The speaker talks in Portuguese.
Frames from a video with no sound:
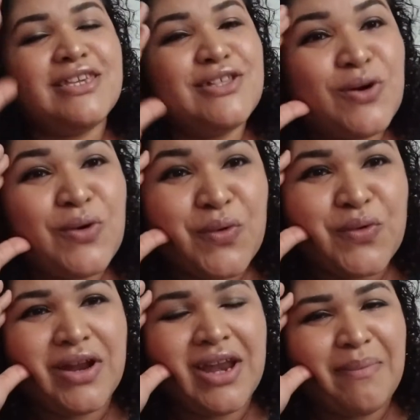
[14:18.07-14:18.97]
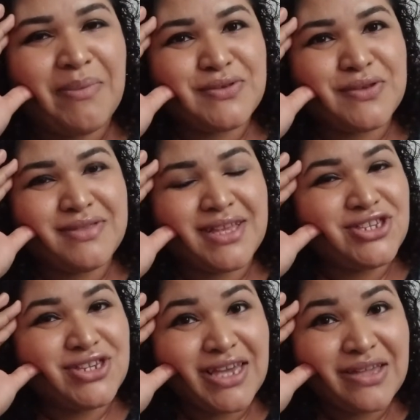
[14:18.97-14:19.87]
Que loucura, né? A pessoa não ter
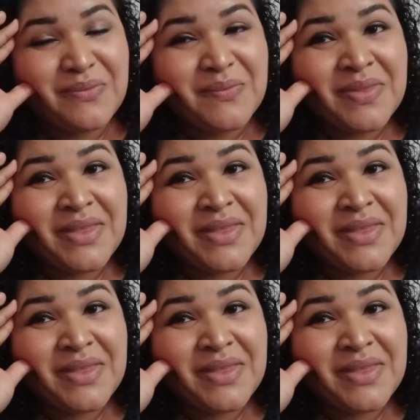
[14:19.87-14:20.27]
dinheiro